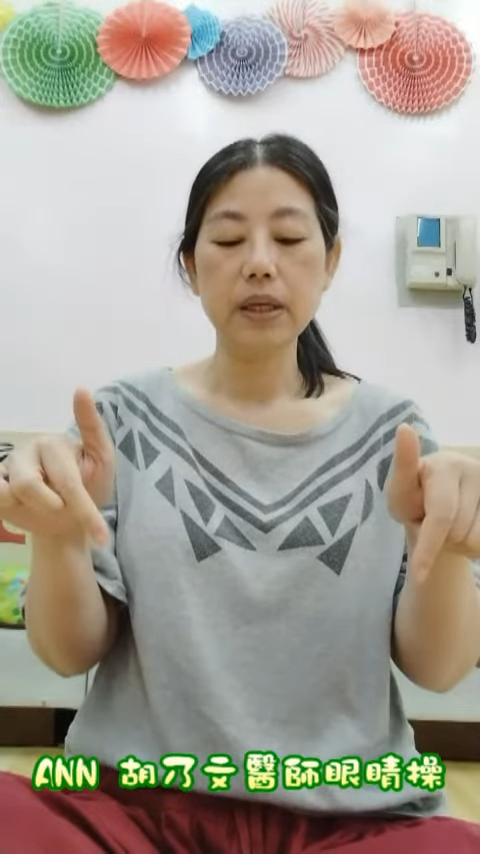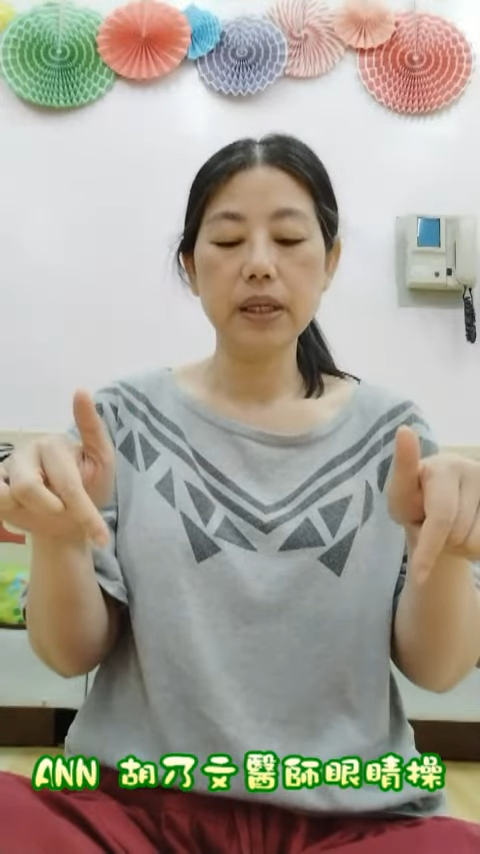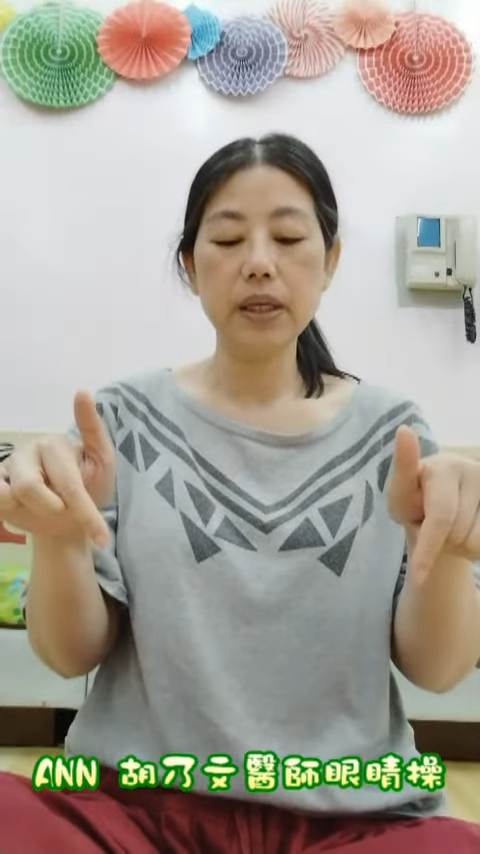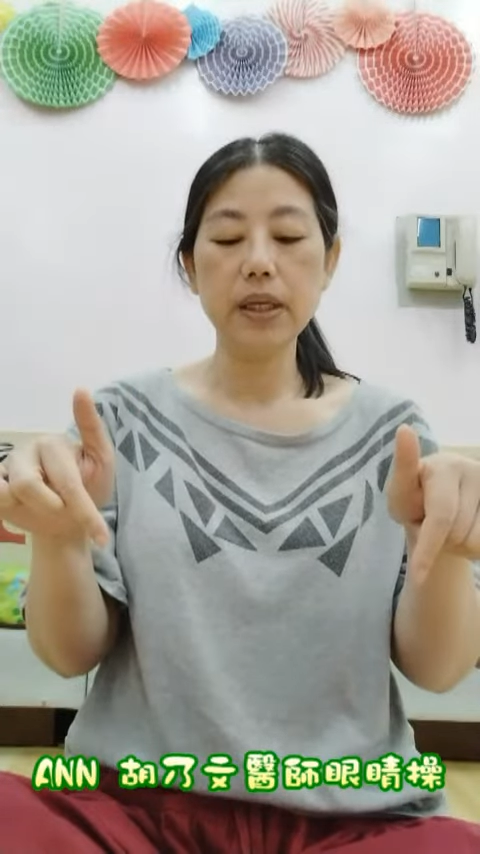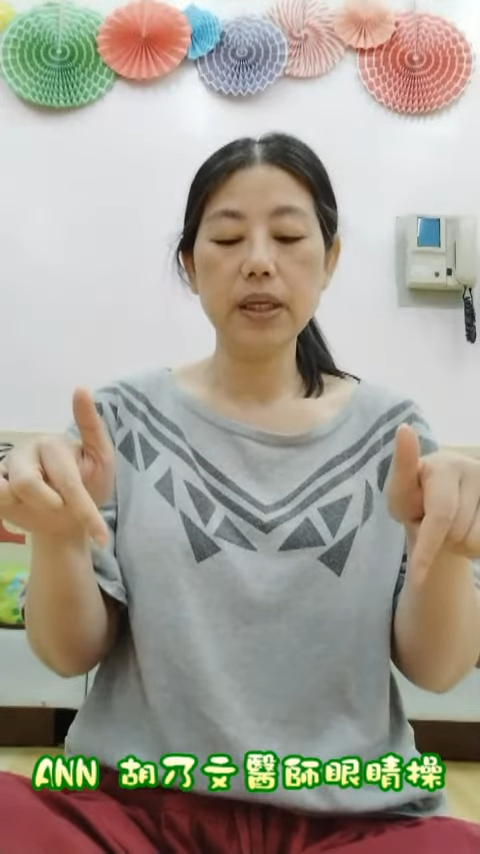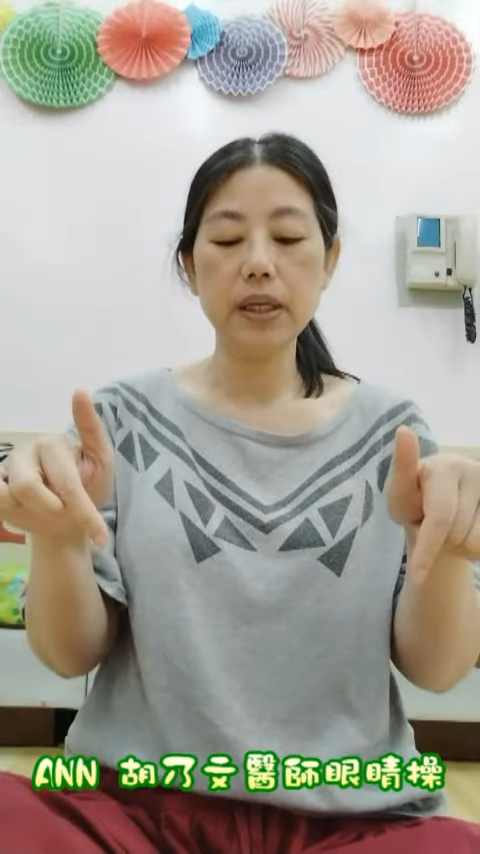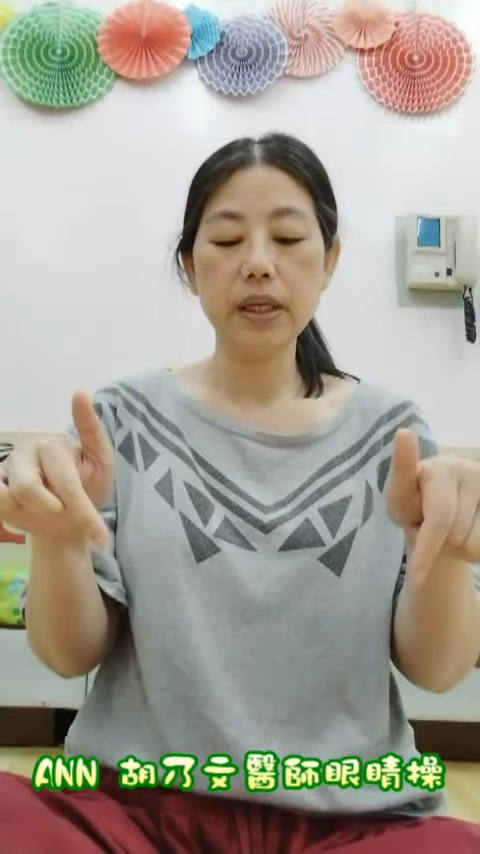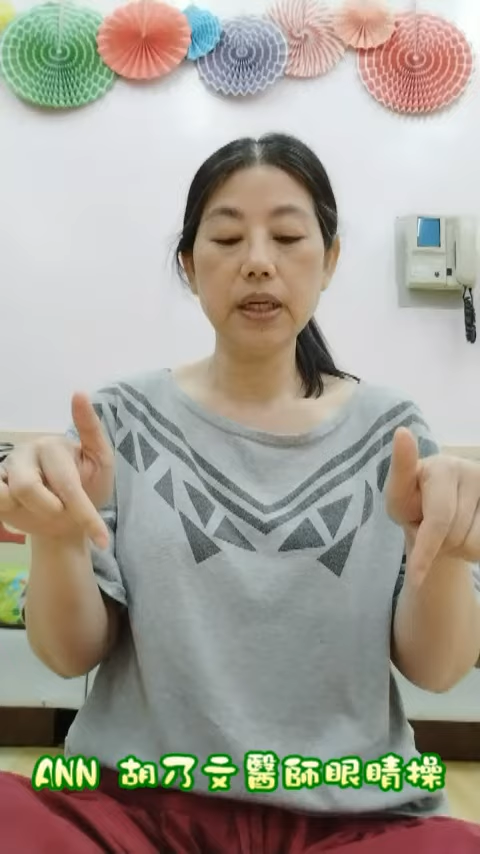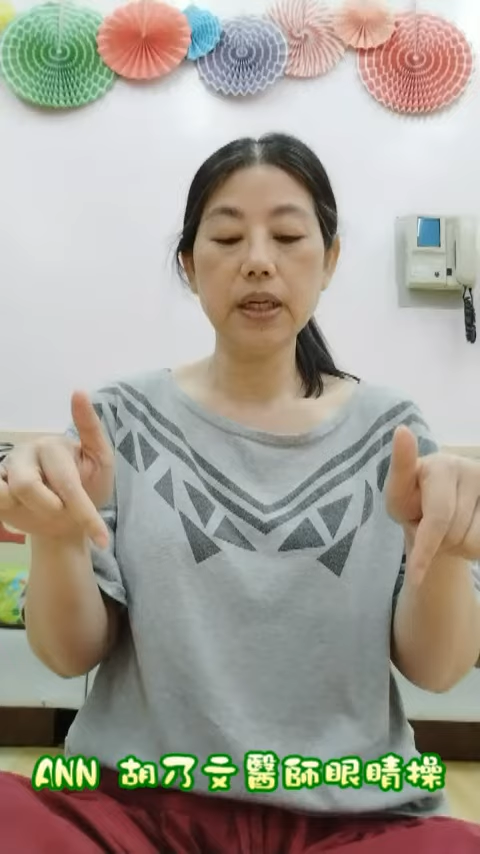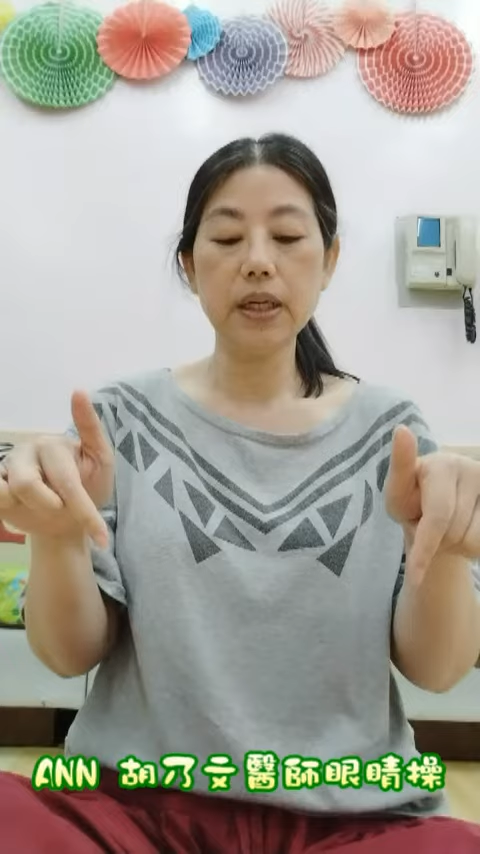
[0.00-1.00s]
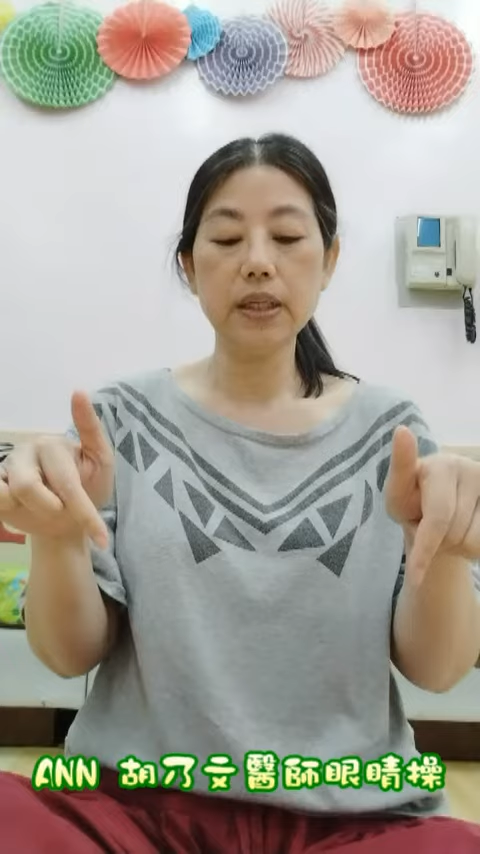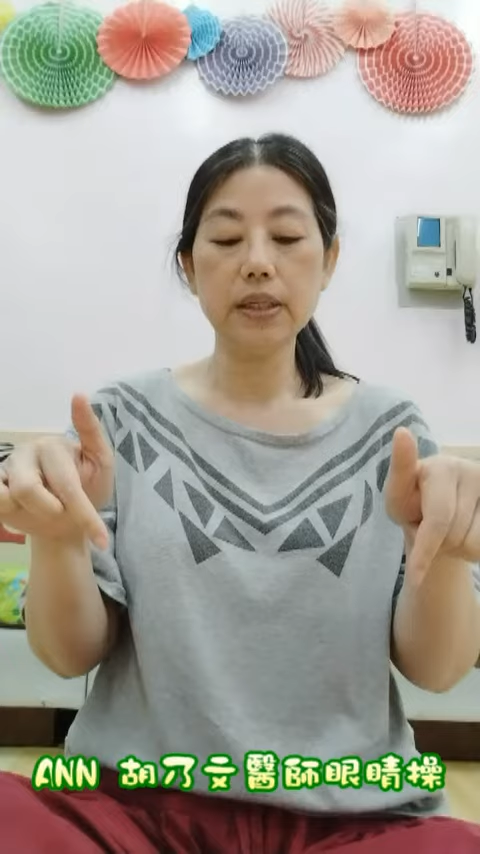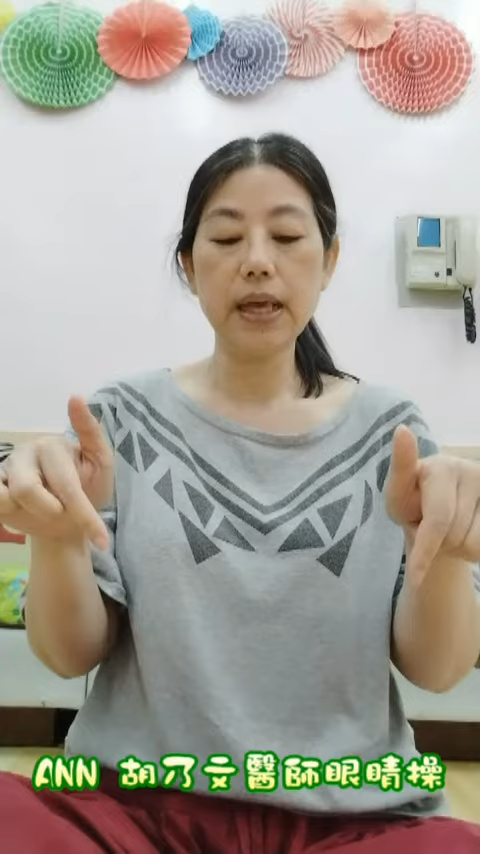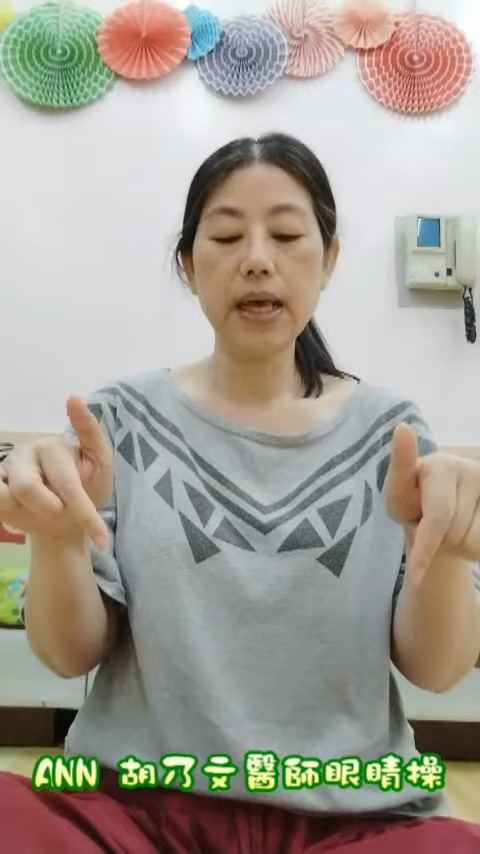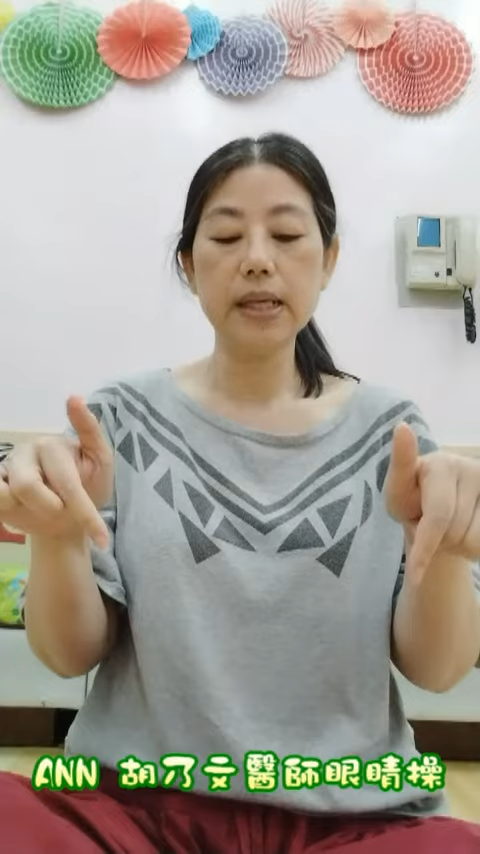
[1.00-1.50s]
一二
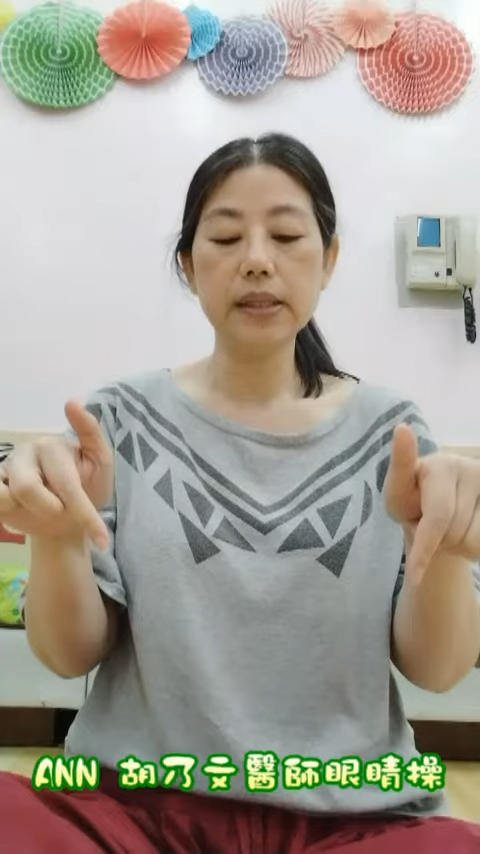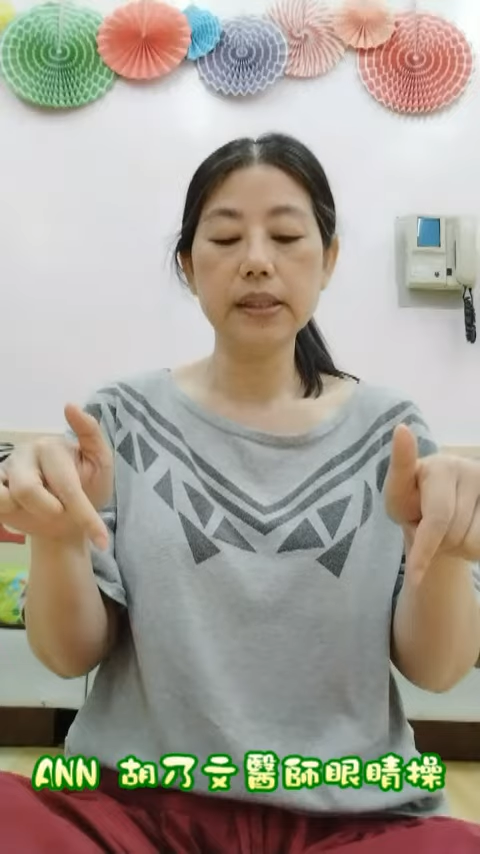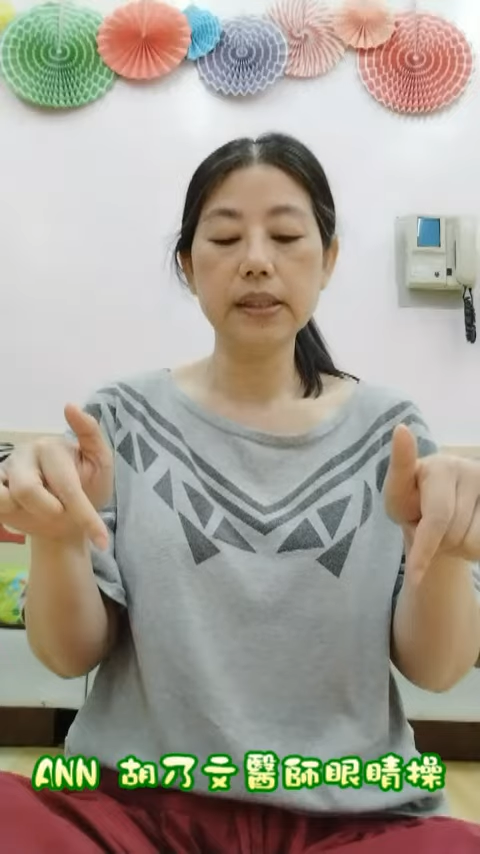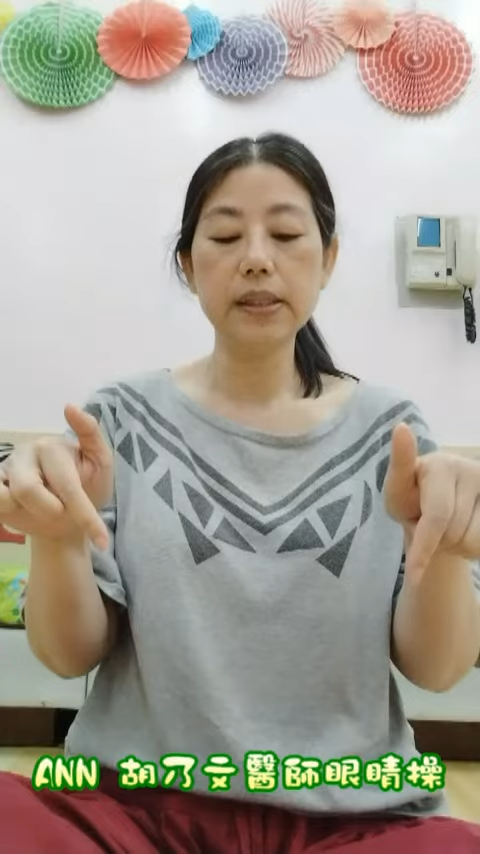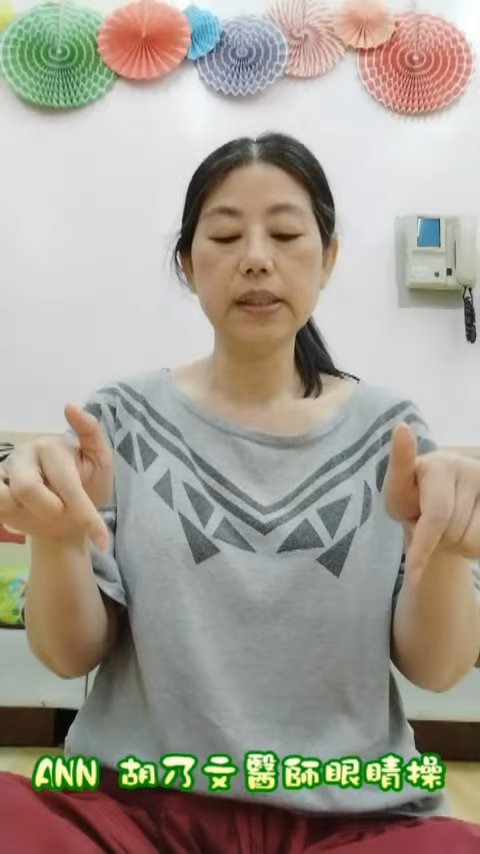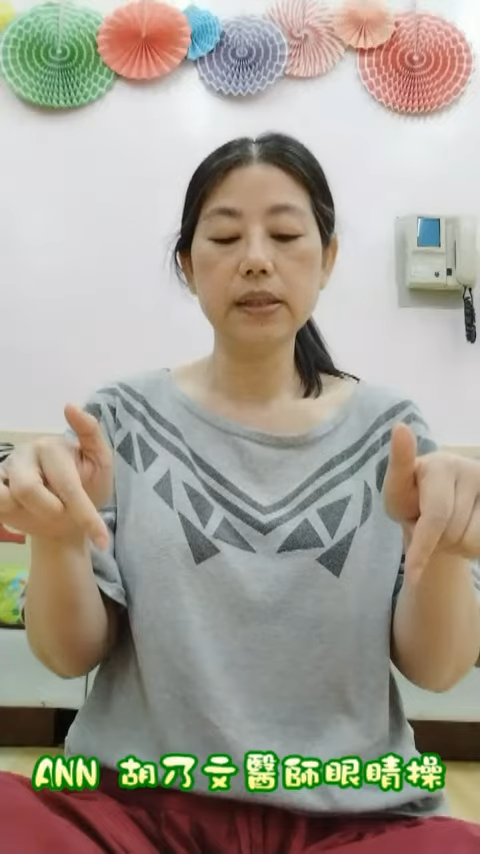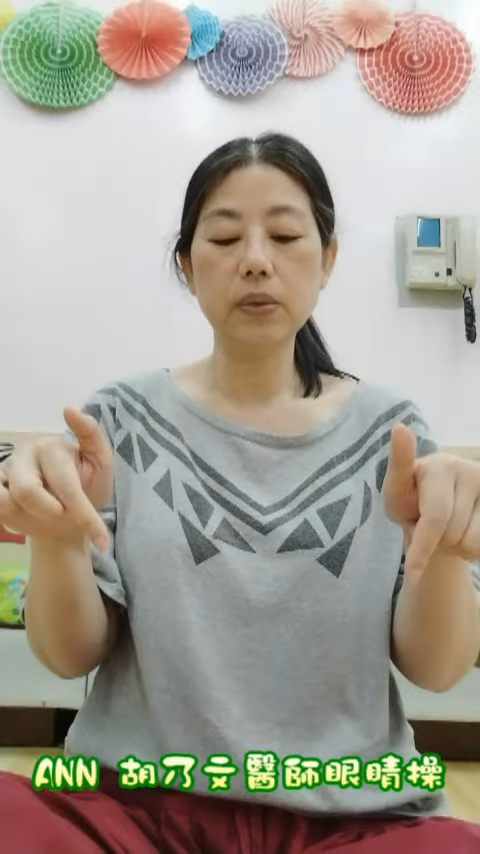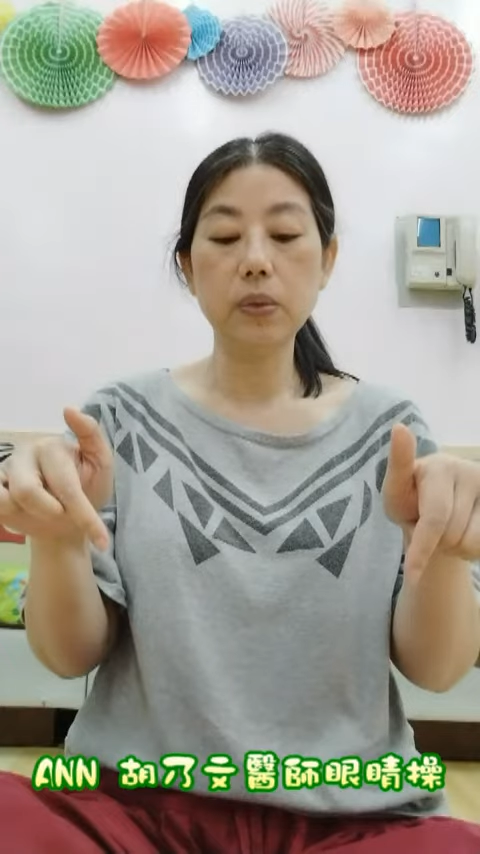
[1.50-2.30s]
三四